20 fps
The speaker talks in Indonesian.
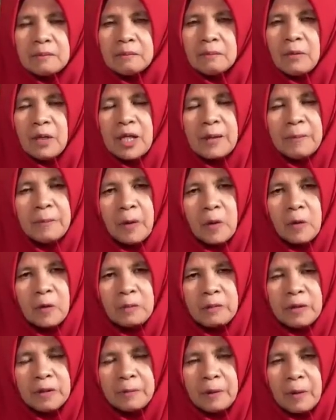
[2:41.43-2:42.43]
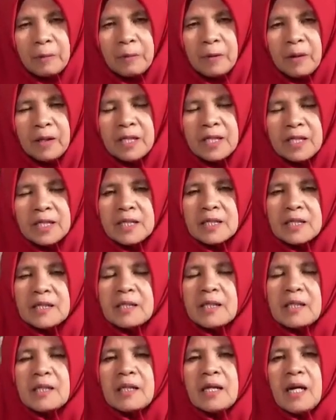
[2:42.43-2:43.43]
Boleh prokumin propolis
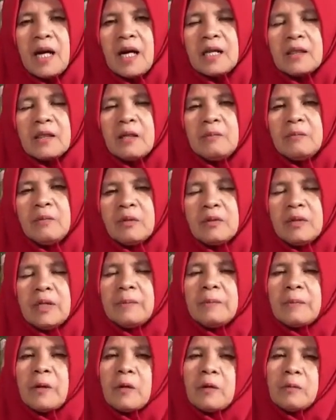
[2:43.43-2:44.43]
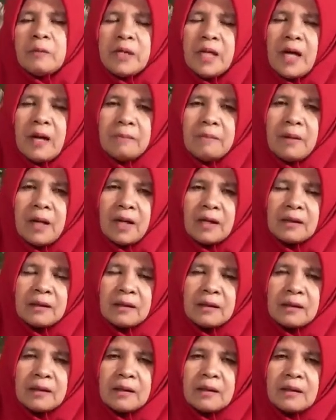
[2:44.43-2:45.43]
atau boleh prokumin habat.
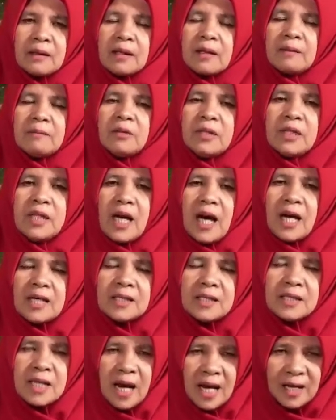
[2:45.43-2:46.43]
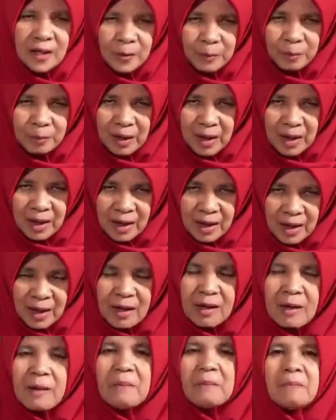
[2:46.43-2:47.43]
Kemudian jangan
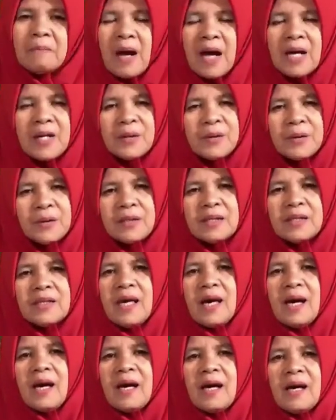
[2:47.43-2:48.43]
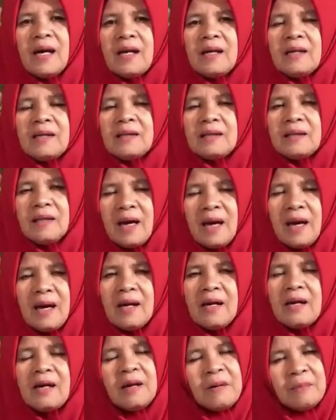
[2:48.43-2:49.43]
lupa madunya
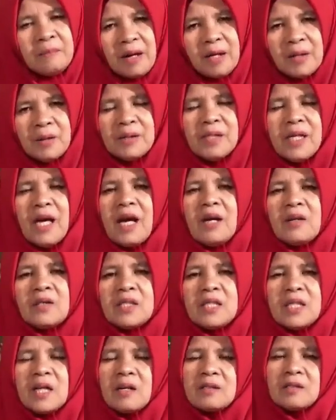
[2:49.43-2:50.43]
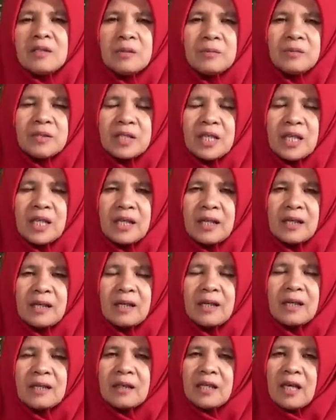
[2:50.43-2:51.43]
ya. Madunya harus dikonsumsi
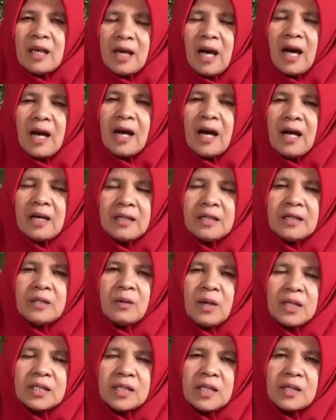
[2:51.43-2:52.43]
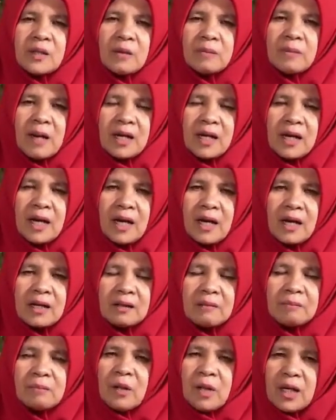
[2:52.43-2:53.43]
3 kali 2 sendok
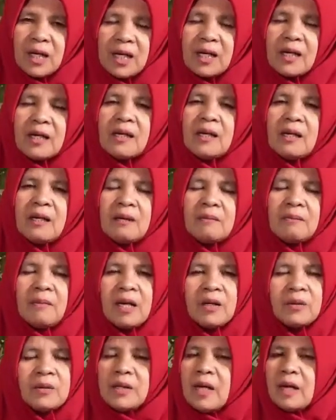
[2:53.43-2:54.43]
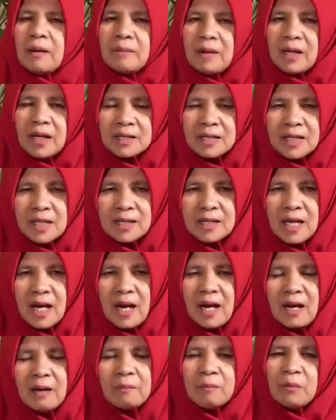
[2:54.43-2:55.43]
makan. Boleh madu yang mana
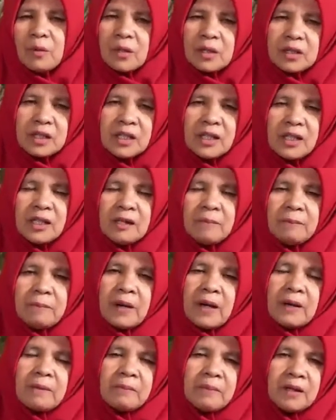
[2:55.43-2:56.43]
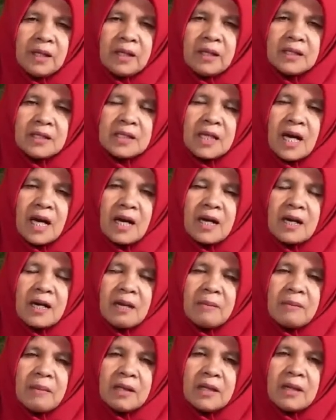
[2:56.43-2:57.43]
saja, multi, premis, sekarang
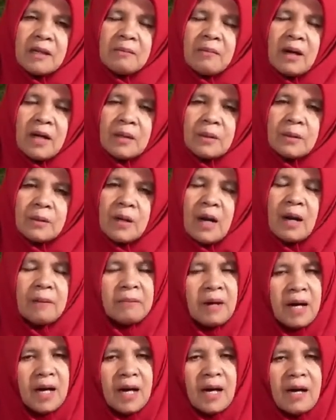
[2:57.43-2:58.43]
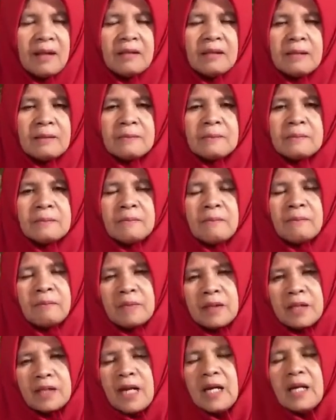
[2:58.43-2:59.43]
namanya madu habat
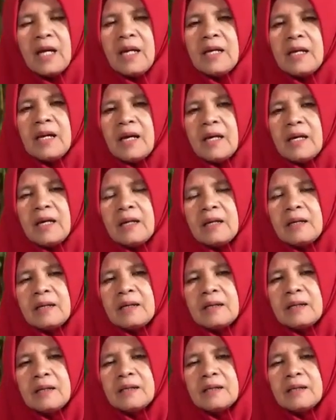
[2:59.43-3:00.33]
dan lain-lain.